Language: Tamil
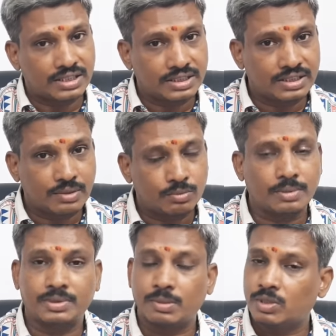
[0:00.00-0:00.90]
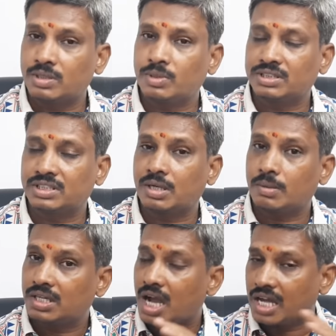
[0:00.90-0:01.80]
அவள் தந்தையின்
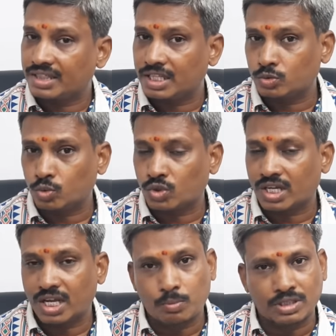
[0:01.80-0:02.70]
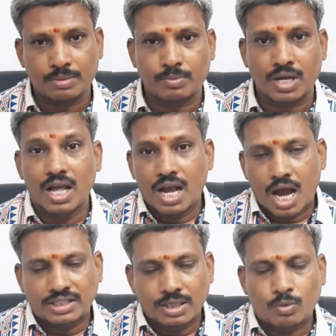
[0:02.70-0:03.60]
வாரிசுகளுக்கு அந்த சொத்து கிடைக்கும்
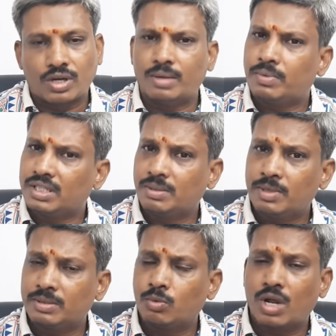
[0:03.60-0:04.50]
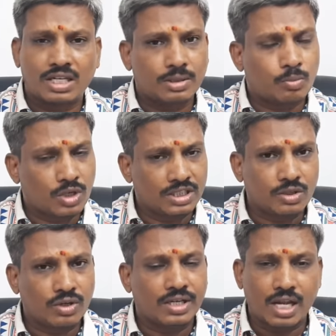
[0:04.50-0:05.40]
அதே போல கணவரோ அல்லது
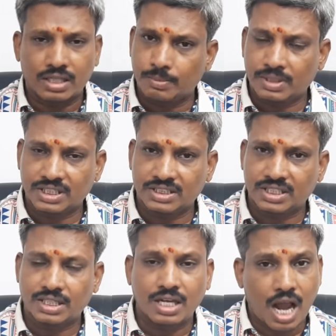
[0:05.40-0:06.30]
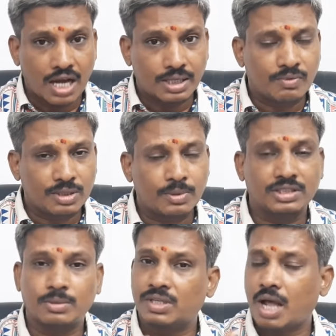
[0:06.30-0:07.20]
குழந்தையோ இல்லாத பெண்ணுக்கு கணவர்
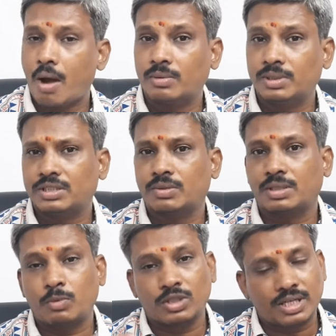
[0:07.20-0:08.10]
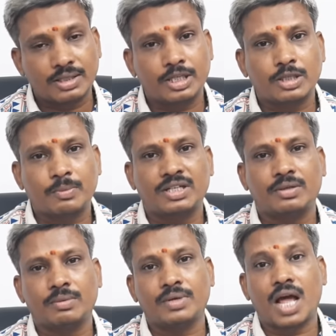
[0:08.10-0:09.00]
மற்றும் மாமனார் மூலமாக சொத்து
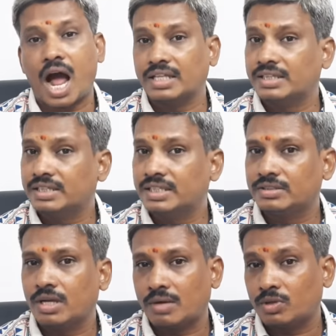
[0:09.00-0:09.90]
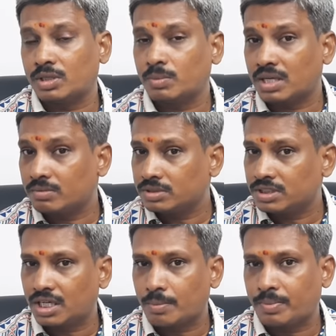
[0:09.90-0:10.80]
கிடைத்தால் அது அவளின்
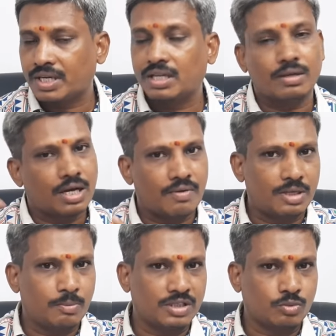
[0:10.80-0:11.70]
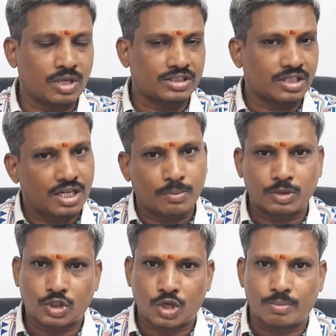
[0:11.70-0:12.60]
காலத்திற்கு பிறகு கணவரின் வாரிசுகளுக்கு
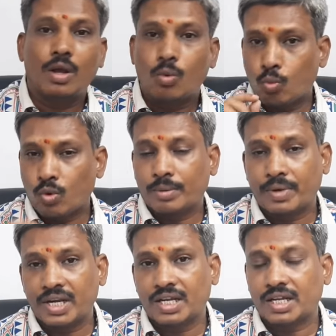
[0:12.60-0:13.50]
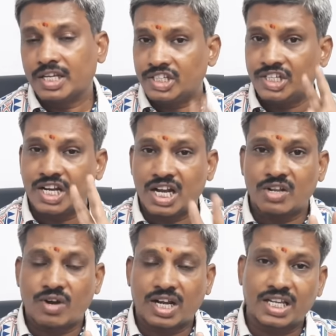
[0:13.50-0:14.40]
செல்லும் ஒரு பெண்ணிற்கு
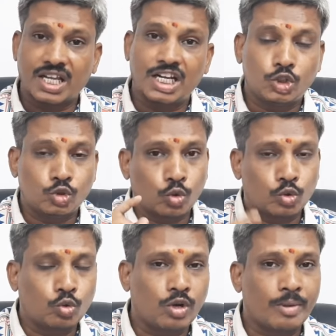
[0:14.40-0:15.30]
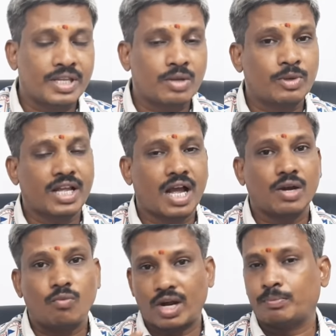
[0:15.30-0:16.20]
இரண்டு வகைகளில் சொத்து
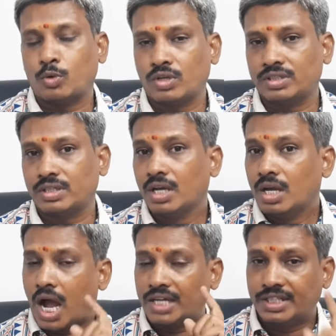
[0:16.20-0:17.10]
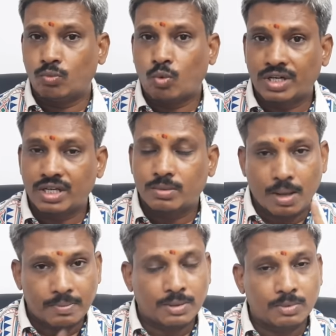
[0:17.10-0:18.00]
உரிமையாக வாய்ப்புள்ளது ஒன்று
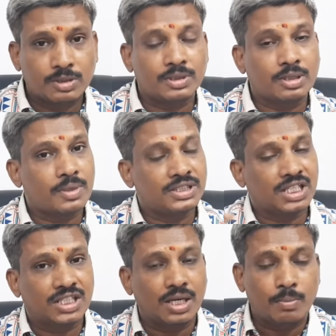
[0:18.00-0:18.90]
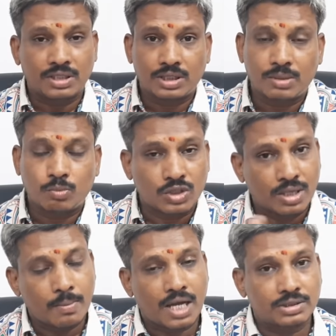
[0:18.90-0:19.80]
தனது சுய சம்பாத்திய பணத்தை கொண்டு
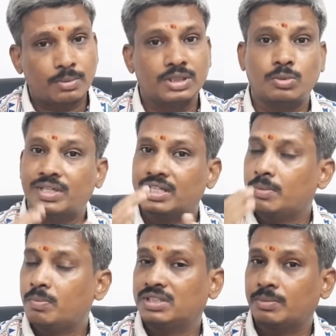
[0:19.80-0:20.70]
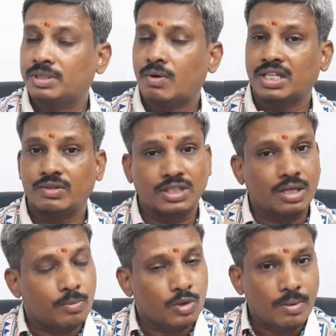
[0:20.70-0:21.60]
தனது பெயரில் நிலம் வாங்குவதன்
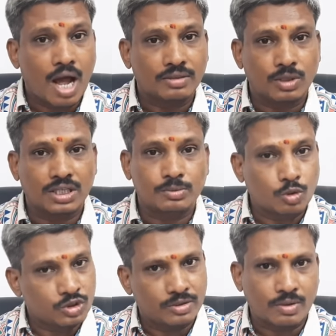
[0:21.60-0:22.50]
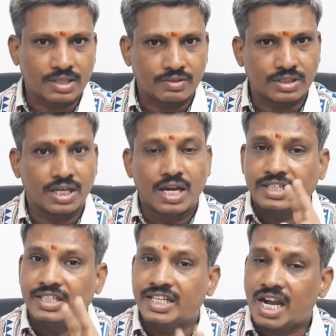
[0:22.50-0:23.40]
மூலம் அவருக்கு சொந்தமாவது
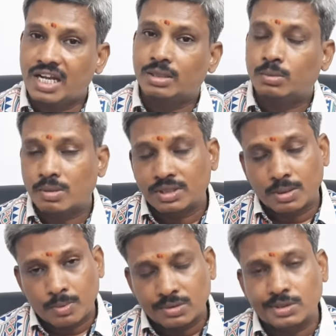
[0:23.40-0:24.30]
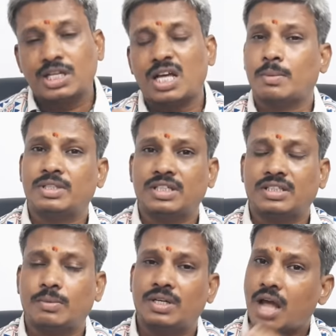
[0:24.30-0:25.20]
இரண்டாவது மூதாதையர்
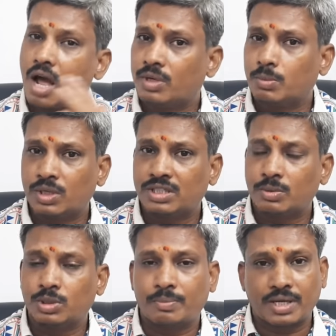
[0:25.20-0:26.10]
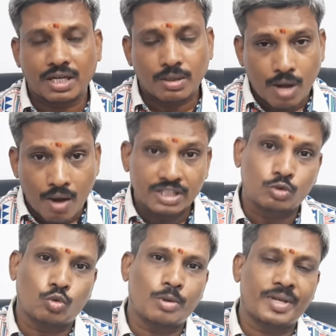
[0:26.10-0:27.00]
நிலத்தினை அவர்கள் இறந்த பிறகு
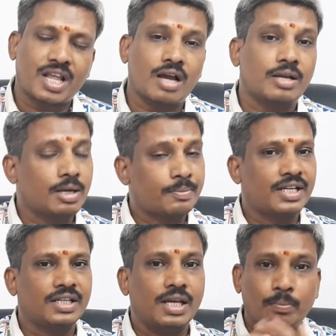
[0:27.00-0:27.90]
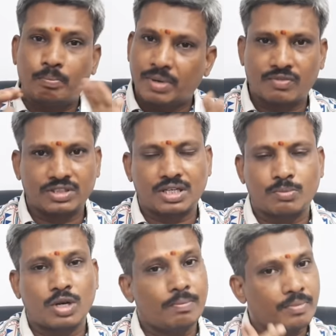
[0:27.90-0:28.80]
வாரிசு என்ற அடிப்படையில் பெறுவதன்
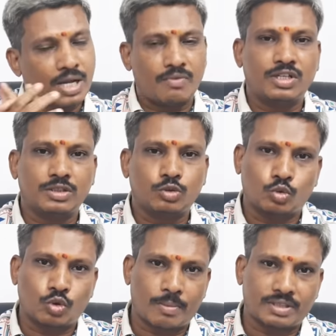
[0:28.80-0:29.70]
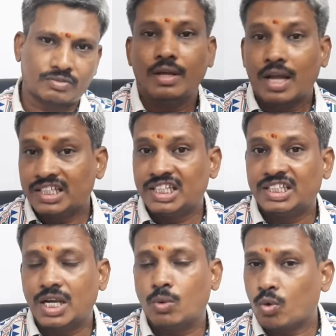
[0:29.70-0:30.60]
மூலம் அவருக்கு சொந்தமாவது
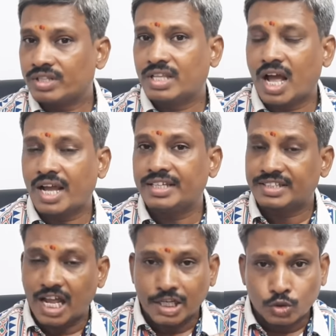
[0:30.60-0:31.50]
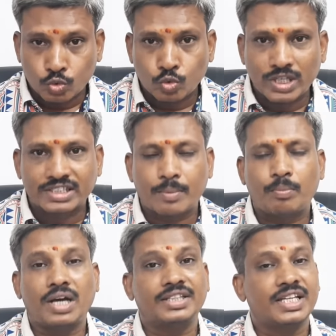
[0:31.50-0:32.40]
இதில் ஒரு தாய் தனது சுய
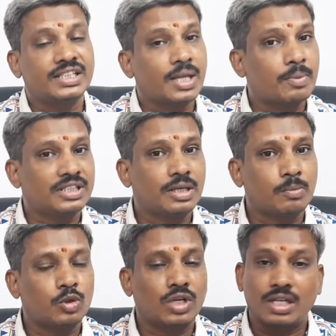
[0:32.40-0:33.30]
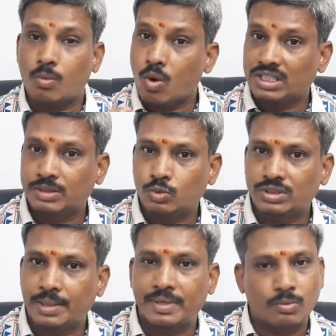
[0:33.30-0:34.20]
சம்பாத்திய பணத்தை கொண்டு தனது
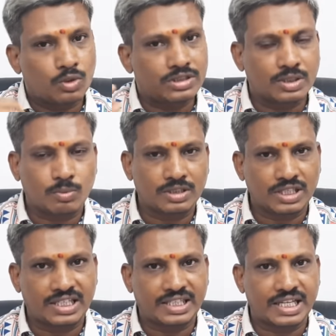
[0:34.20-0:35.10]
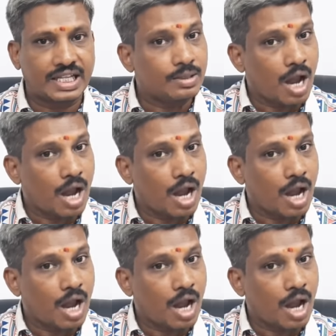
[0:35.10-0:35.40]
பெயரில் வாங்கும் நிலத்தினை